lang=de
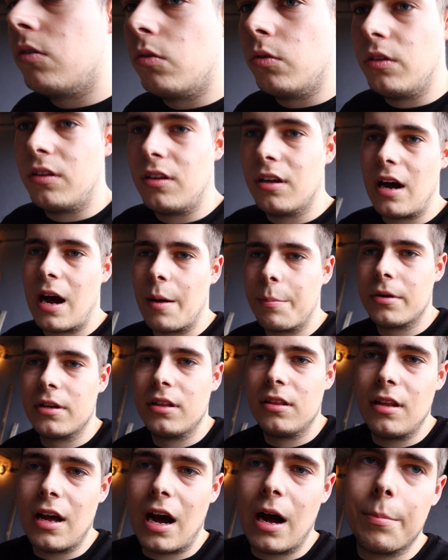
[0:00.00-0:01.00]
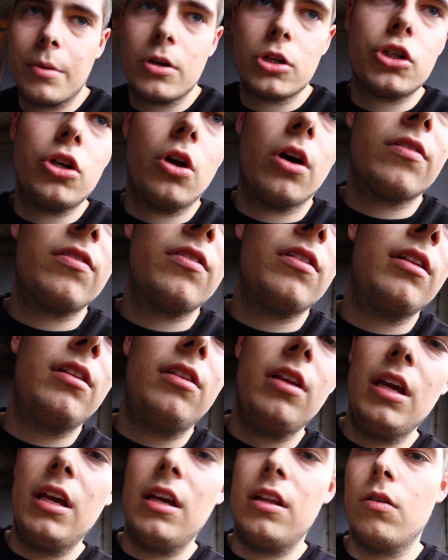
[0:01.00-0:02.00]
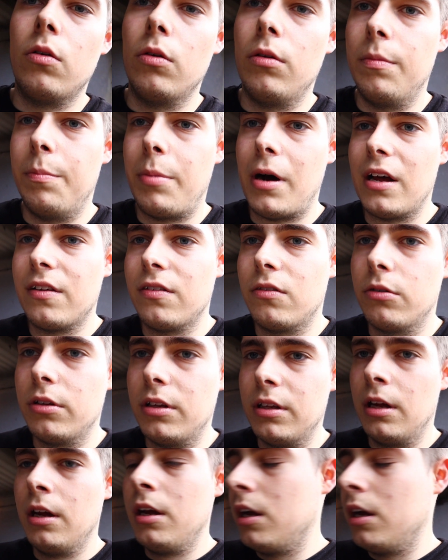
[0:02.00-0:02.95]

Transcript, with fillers: und ab, abgeschlossen, dicht und passt und